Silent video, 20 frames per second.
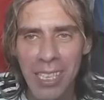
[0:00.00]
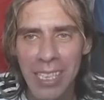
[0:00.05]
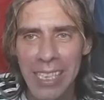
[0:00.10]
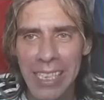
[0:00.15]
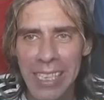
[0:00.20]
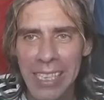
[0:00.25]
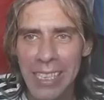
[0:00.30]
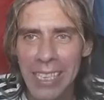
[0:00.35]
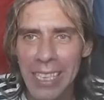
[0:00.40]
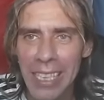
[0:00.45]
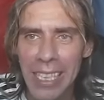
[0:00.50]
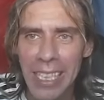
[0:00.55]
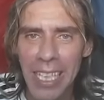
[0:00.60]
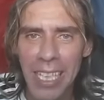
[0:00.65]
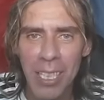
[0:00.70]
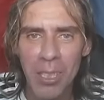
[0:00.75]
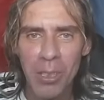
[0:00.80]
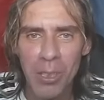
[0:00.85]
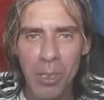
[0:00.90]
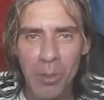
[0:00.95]
Dejen ahí
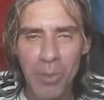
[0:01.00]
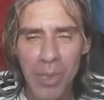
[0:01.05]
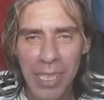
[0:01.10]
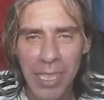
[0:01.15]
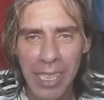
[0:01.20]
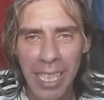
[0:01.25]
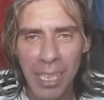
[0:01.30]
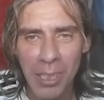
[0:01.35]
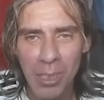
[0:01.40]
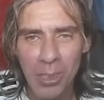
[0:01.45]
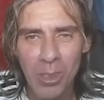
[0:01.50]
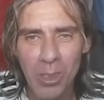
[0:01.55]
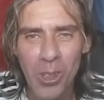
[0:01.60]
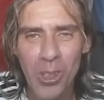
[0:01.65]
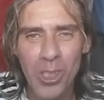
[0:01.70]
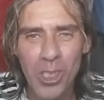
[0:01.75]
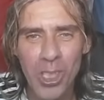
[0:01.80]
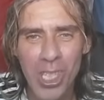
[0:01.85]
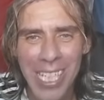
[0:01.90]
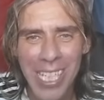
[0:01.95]
en los comentarios.
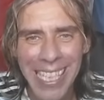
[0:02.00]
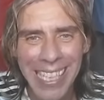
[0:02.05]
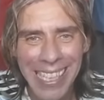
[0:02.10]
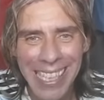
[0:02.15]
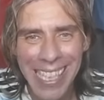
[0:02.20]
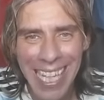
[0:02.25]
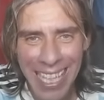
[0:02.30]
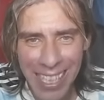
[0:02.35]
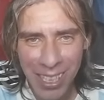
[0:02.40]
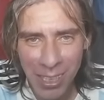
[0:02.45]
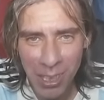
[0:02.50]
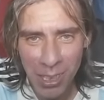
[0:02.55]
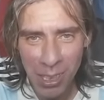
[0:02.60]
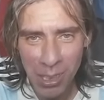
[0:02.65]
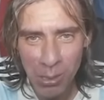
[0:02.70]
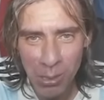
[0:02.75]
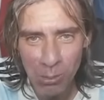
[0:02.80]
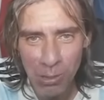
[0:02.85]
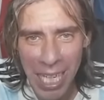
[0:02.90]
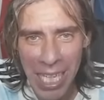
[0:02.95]
80 años
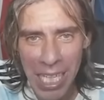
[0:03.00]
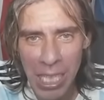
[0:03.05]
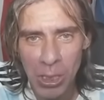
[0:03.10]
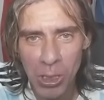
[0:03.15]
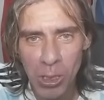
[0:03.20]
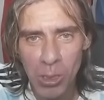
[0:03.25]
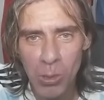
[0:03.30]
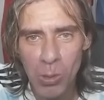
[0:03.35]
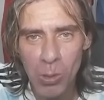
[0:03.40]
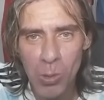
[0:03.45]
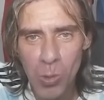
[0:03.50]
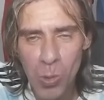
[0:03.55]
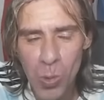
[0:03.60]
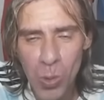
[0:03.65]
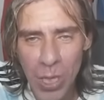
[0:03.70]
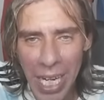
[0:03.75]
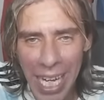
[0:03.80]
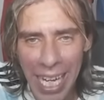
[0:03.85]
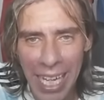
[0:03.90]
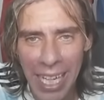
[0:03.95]
es una
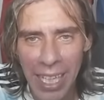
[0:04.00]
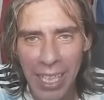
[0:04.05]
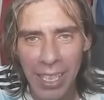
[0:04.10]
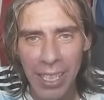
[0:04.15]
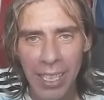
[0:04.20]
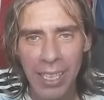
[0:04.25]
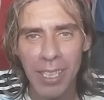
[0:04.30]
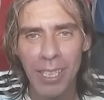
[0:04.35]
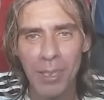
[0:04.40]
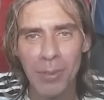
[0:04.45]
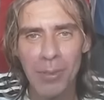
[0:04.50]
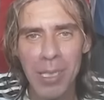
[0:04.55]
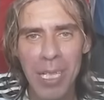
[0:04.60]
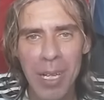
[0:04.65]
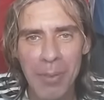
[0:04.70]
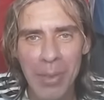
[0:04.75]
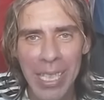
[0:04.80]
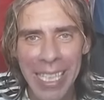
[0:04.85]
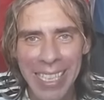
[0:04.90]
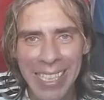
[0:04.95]
locura, una
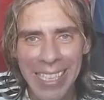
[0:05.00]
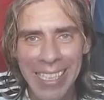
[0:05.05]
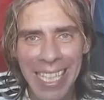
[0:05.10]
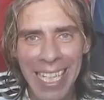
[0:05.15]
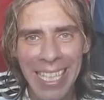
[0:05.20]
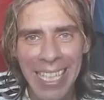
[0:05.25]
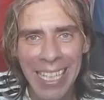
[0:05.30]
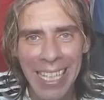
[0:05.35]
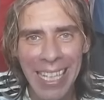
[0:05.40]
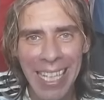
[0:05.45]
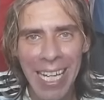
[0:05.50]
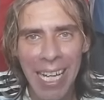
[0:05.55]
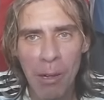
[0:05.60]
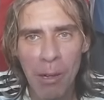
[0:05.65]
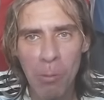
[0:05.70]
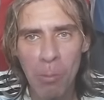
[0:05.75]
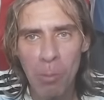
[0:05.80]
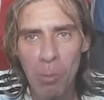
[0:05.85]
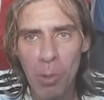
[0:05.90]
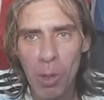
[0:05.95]
bestialidad.
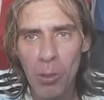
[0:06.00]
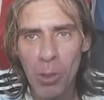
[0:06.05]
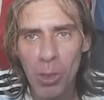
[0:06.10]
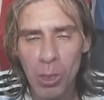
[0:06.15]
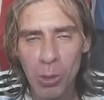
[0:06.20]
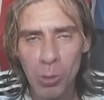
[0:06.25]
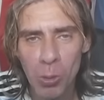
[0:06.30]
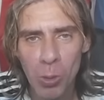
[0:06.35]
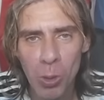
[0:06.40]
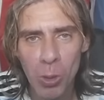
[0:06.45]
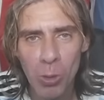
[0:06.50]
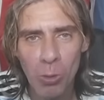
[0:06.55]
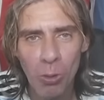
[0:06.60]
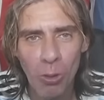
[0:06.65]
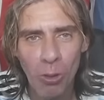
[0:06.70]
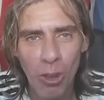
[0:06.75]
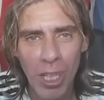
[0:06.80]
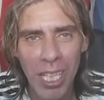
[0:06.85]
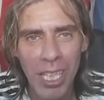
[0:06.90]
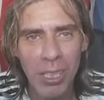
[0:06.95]
Un pueblo que estuvo
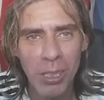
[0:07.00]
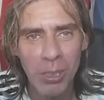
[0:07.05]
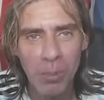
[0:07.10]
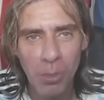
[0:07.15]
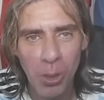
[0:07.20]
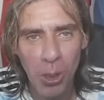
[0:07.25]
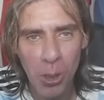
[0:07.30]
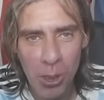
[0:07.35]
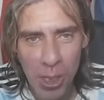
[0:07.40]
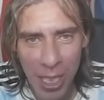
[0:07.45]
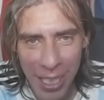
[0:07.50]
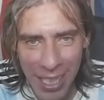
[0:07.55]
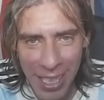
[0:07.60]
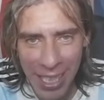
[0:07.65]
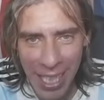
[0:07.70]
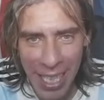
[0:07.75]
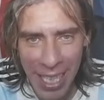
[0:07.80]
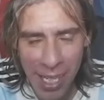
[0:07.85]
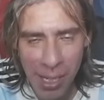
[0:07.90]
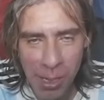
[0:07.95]
sufriendo por
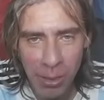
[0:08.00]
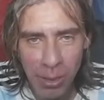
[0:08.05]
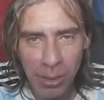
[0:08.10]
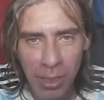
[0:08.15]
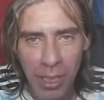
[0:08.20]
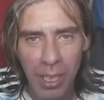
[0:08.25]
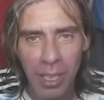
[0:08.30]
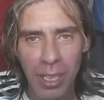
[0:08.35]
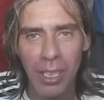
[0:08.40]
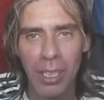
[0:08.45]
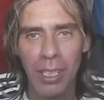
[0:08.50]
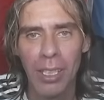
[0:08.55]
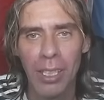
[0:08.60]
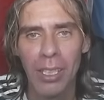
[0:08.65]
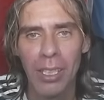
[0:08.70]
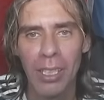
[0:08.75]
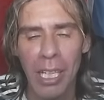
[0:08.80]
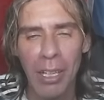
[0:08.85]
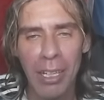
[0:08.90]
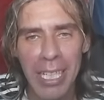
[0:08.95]
80 años
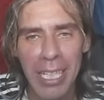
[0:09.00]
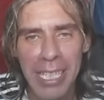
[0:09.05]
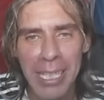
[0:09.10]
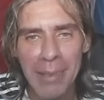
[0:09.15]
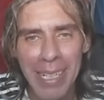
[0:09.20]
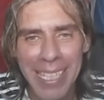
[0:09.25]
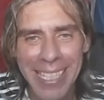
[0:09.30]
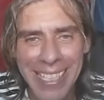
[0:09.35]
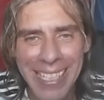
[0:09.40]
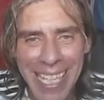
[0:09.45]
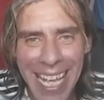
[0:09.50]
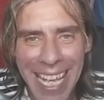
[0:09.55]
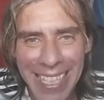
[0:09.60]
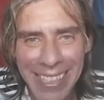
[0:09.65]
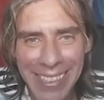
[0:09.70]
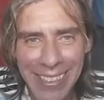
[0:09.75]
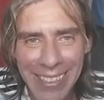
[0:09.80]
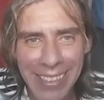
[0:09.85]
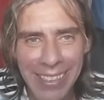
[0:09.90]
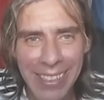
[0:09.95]
y ahora lleva 6